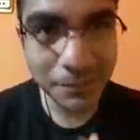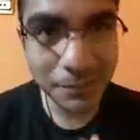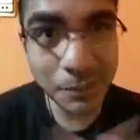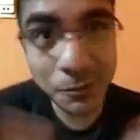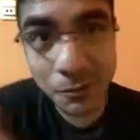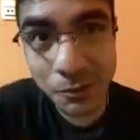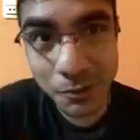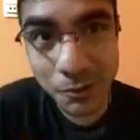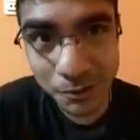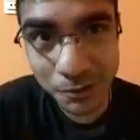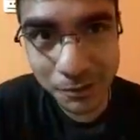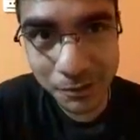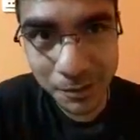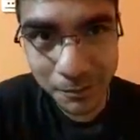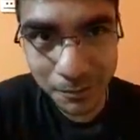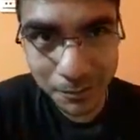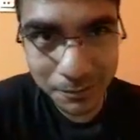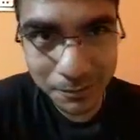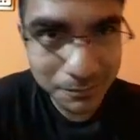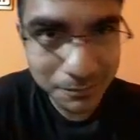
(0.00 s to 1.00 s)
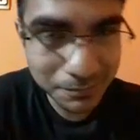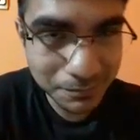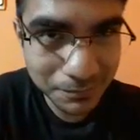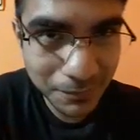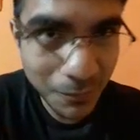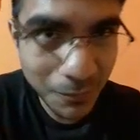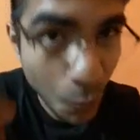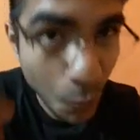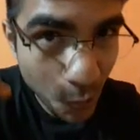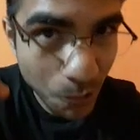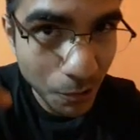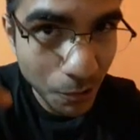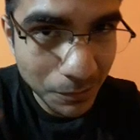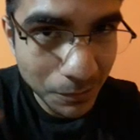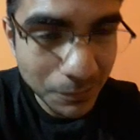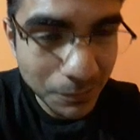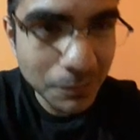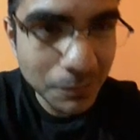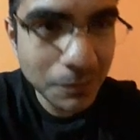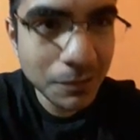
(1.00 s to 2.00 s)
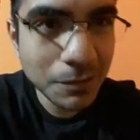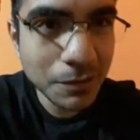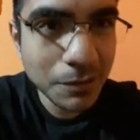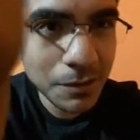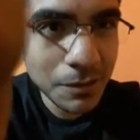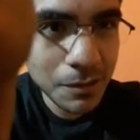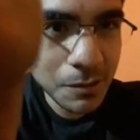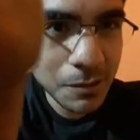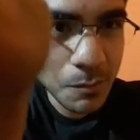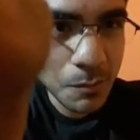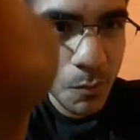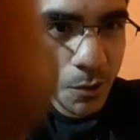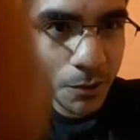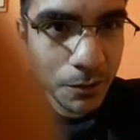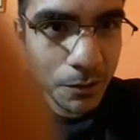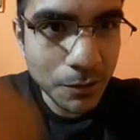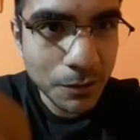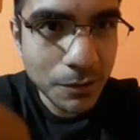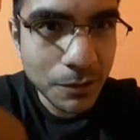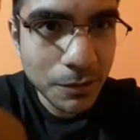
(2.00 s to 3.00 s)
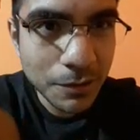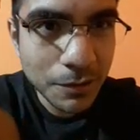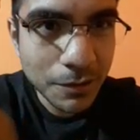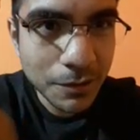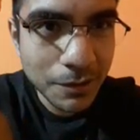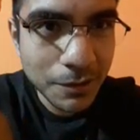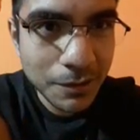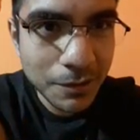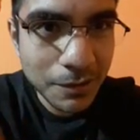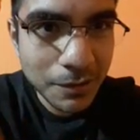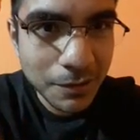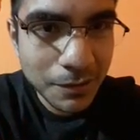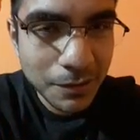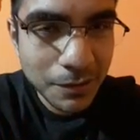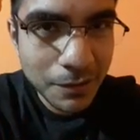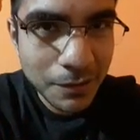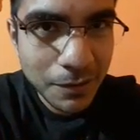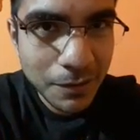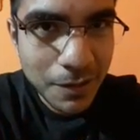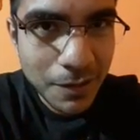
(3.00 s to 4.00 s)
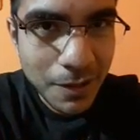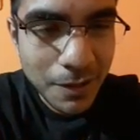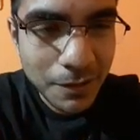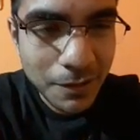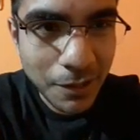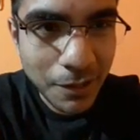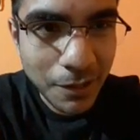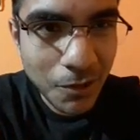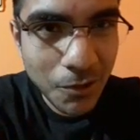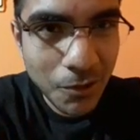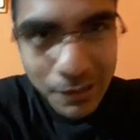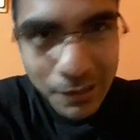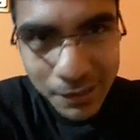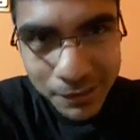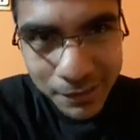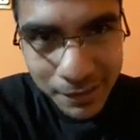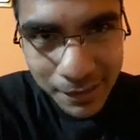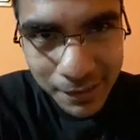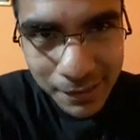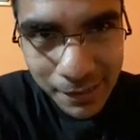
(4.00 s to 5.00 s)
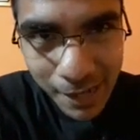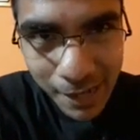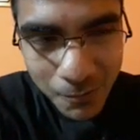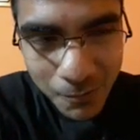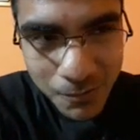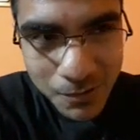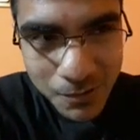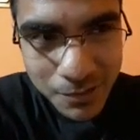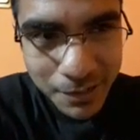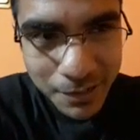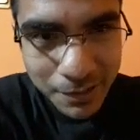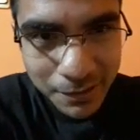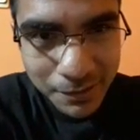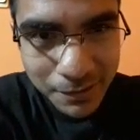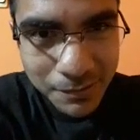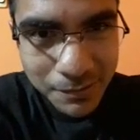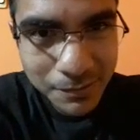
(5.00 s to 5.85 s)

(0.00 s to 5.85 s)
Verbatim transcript: Tiene un Rocktabor. Uno. Bueno. Tengo el Stream Launcher.